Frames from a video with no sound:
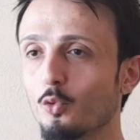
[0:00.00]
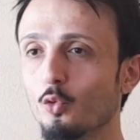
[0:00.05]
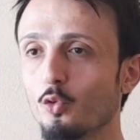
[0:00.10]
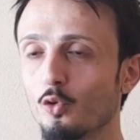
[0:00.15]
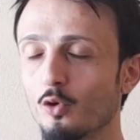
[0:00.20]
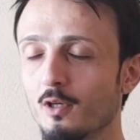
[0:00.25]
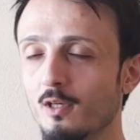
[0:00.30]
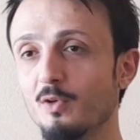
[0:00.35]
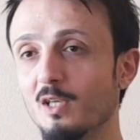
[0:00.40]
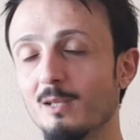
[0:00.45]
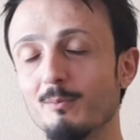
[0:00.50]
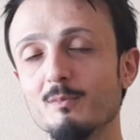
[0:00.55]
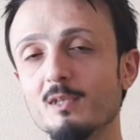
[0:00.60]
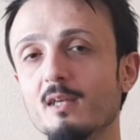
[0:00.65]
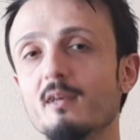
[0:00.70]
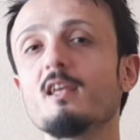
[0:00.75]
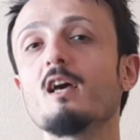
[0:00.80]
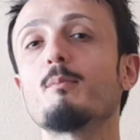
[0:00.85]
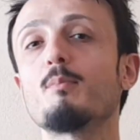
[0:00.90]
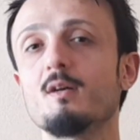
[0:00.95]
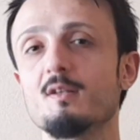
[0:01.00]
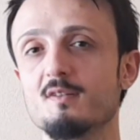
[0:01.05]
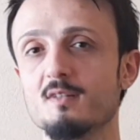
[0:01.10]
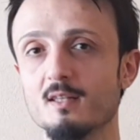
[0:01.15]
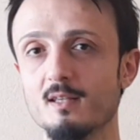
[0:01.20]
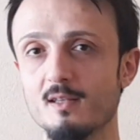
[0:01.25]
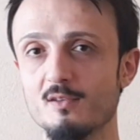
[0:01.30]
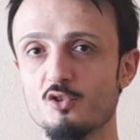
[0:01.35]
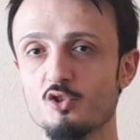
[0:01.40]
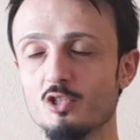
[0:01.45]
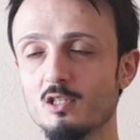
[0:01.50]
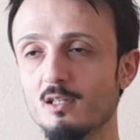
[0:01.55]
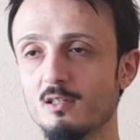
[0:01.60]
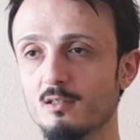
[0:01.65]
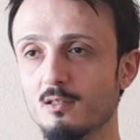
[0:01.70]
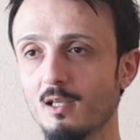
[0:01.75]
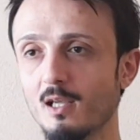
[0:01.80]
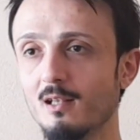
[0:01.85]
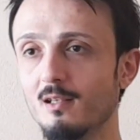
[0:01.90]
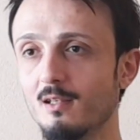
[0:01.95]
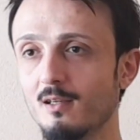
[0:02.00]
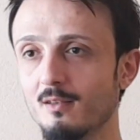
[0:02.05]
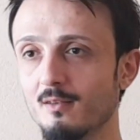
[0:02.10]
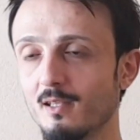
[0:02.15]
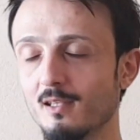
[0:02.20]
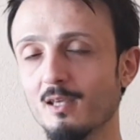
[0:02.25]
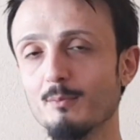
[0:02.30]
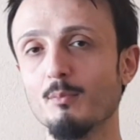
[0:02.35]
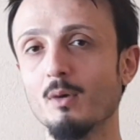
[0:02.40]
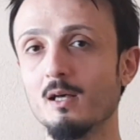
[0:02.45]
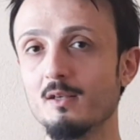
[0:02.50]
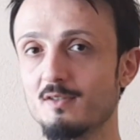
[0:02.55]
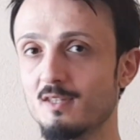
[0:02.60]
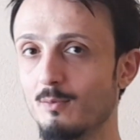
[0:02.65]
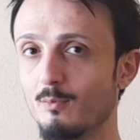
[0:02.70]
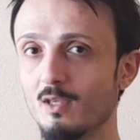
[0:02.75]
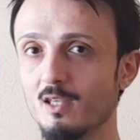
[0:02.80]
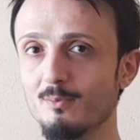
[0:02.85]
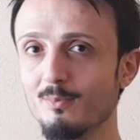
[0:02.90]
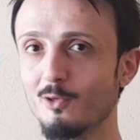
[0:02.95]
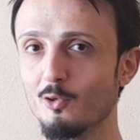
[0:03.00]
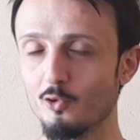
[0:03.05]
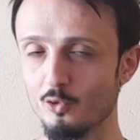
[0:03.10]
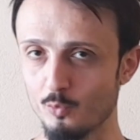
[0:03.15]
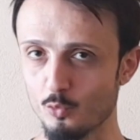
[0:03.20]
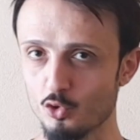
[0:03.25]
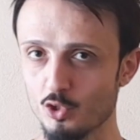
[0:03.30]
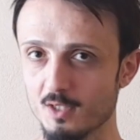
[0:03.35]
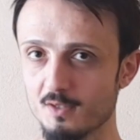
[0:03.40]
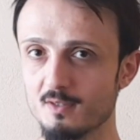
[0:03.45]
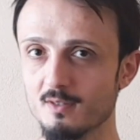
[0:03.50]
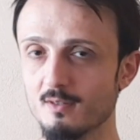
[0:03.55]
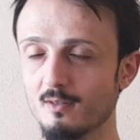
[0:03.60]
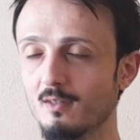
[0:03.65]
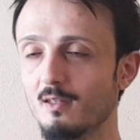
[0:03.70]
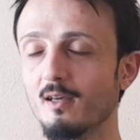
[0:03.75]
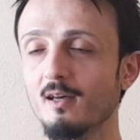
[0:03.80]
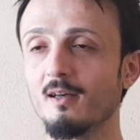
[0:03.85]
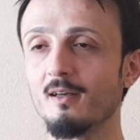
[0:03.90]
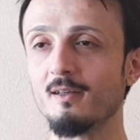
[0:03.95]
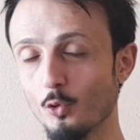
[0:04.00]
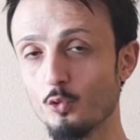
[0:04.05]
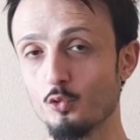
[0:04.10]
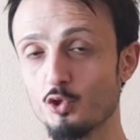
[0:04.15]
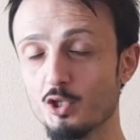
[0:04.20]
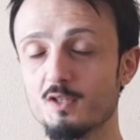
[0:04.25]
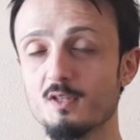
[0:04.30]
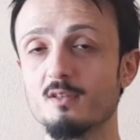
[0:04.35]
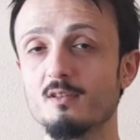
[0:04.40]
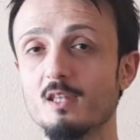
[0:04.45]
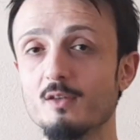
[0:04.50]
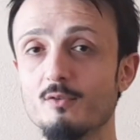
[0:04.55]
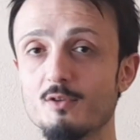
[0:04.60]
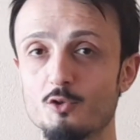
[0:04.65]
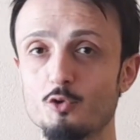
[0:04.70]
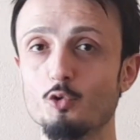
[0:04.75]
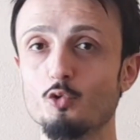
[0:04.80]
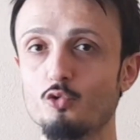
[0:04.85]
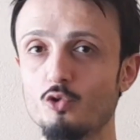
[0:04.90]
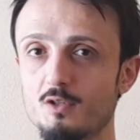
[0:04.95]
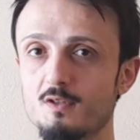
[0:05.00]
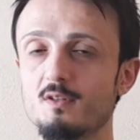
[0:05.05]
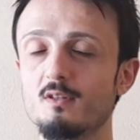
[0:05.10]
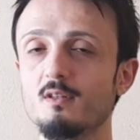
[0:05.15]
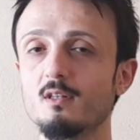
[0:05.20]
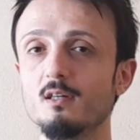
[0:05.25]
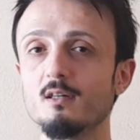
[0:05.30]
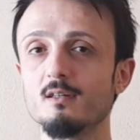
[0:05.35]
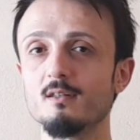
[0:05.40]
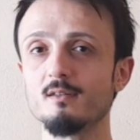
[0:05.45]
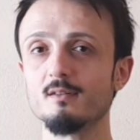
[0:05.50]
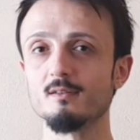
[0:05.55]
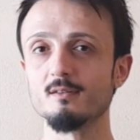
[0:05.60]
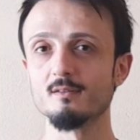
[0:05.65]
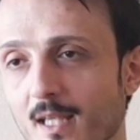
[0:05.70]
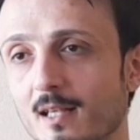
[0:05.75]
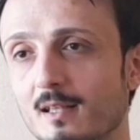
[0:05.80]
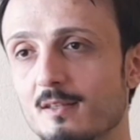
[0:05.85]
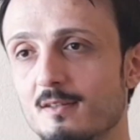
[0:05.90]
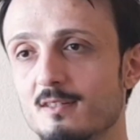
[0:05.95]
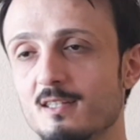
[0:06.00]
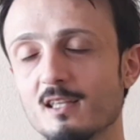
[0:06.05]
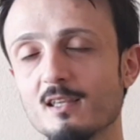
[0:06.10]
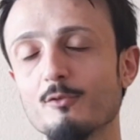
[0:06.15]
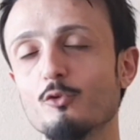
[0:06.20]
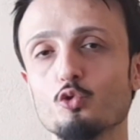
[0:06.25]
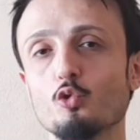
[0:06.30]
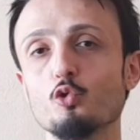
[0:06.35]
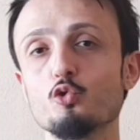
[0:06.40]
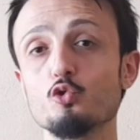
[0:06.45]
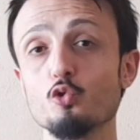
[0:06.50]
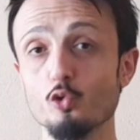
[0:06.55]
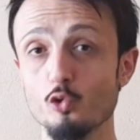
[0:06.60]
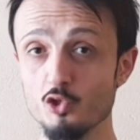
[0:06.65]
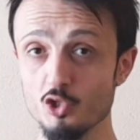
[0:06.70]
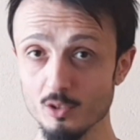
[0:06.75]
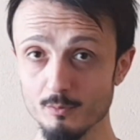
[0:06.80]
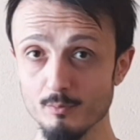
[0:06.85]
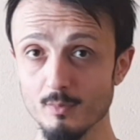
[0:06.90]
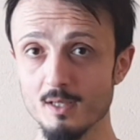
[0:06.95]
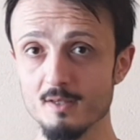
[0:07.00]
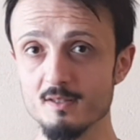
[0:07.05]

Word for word: bu filmleri yapan sanatçılar. Ellerindeki malzemeyi biliyormuş aslında. Öncesinde ve sonrasında. Elinizdeki sosyolojik